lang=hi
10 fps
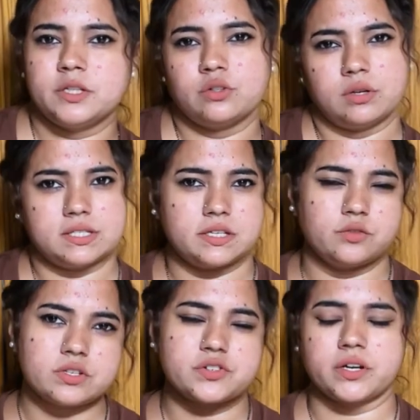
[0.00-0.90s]
भी थोड़े सी यू
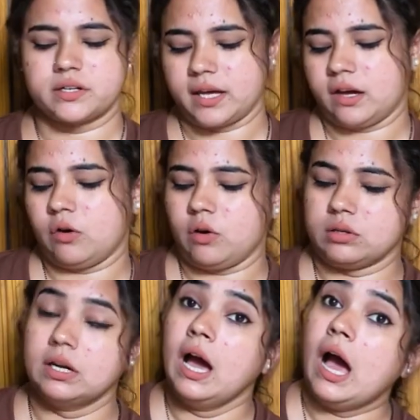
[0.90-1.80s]
नो स्ट्रिक्ट हैं
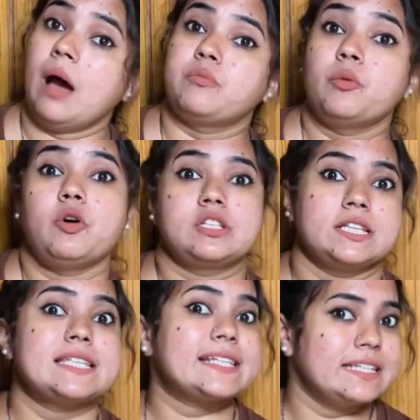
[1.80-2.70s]
और आपको बहुत
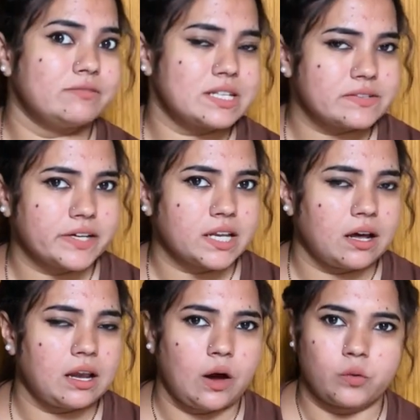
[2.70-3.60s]
ज़्यादा स्लीवलेस वगैरह
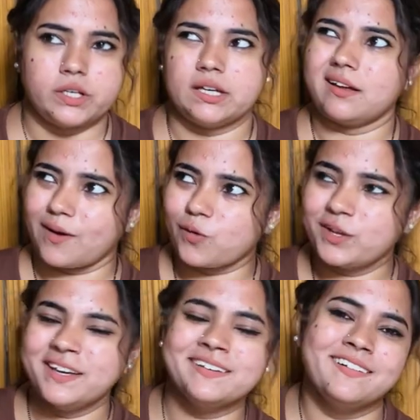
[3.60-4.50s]
अलाउ नहीं है अलाउ
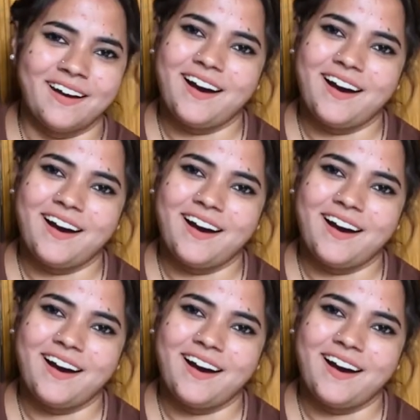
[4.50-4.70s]
नहीं है